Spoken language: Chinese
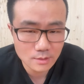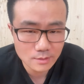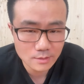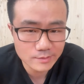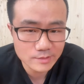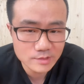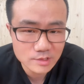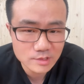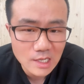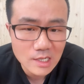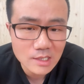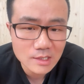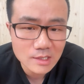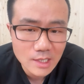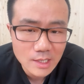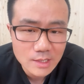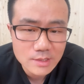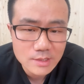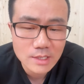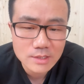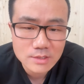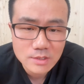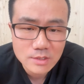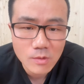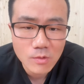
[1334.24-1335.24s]
上天
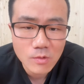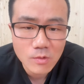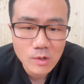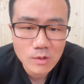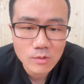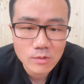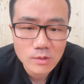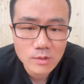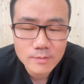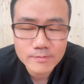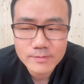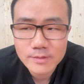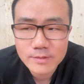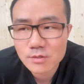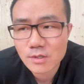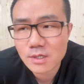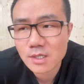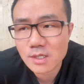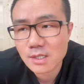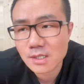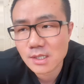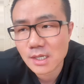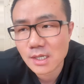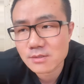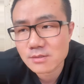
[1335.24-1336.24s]
在召唤我，所以
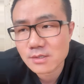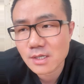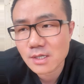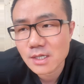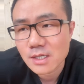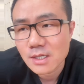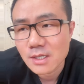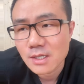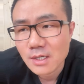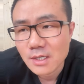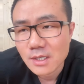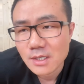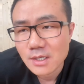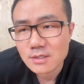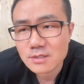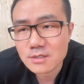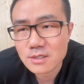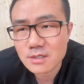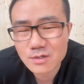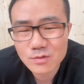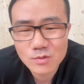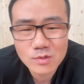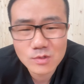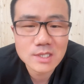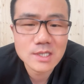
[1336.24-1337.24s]
他感觉，
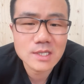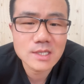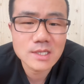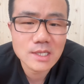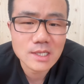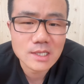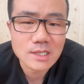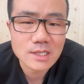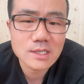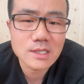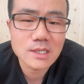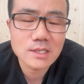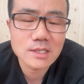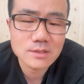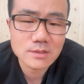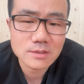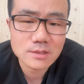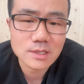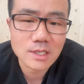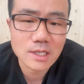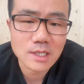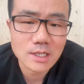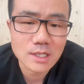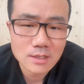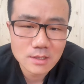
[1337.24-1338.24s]
实落地那一刻就
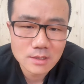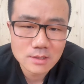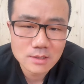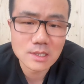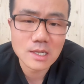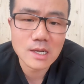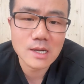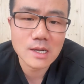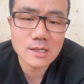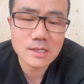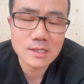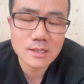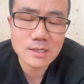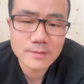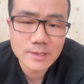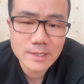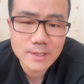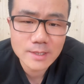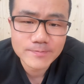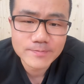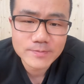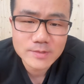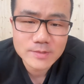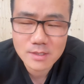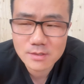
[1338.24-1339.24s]
是伤了
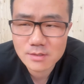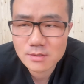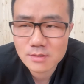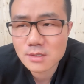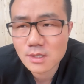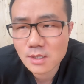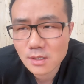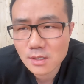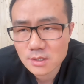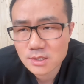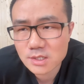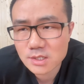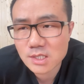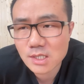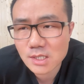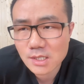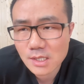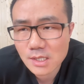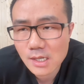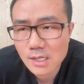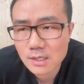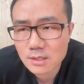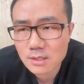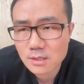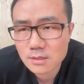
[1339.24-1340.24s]
嘛。这就是希
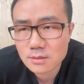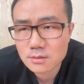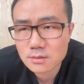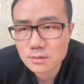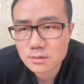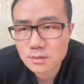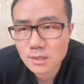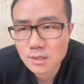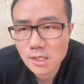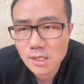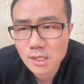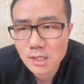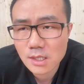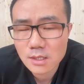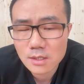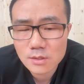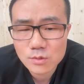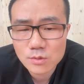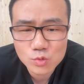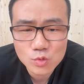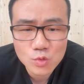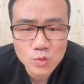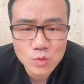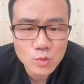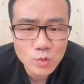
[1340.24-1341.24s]
腊当中这个
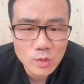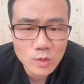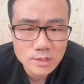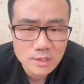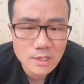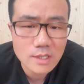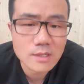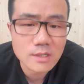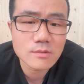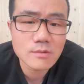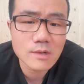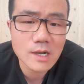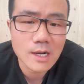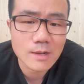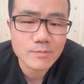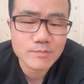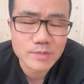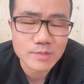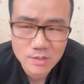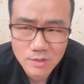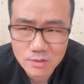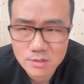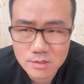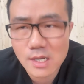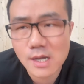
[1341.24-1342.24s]
众多神话
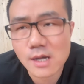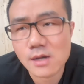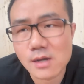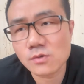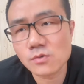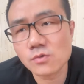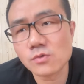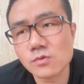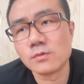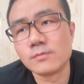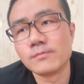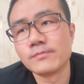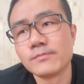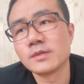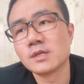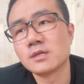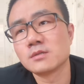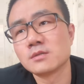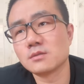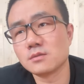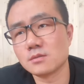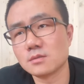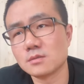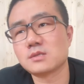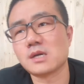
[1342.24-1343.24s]
比较残酷，
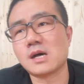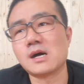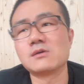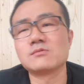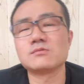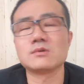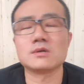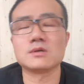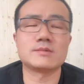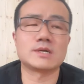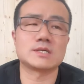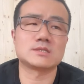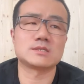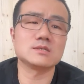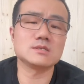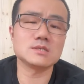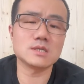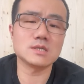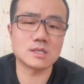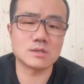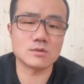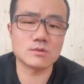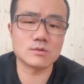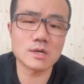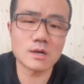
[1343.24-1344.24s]
这就是残酷一面。竞
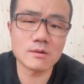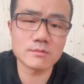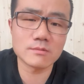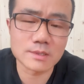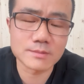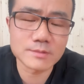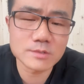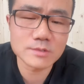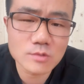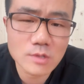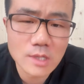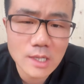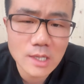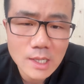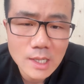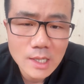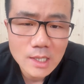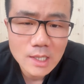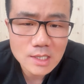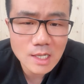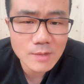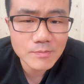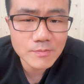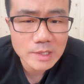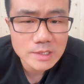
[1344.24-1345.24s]
技体育要不怎么说，
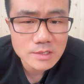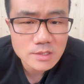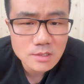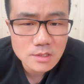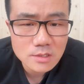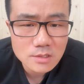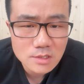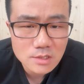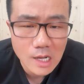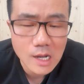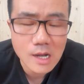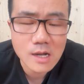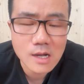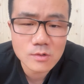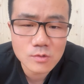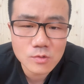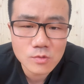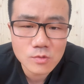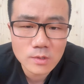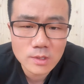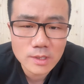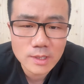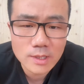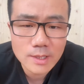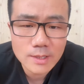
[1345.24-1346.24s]
它本质残
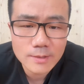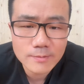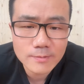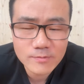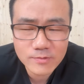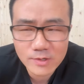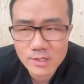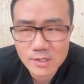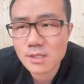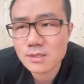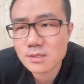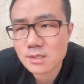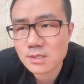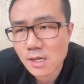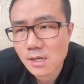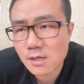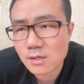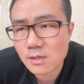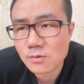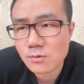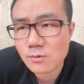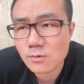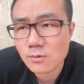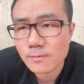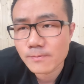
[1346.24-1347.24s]
酷呢？非常
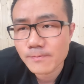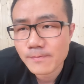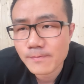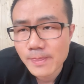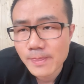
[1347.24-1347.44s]
残酷。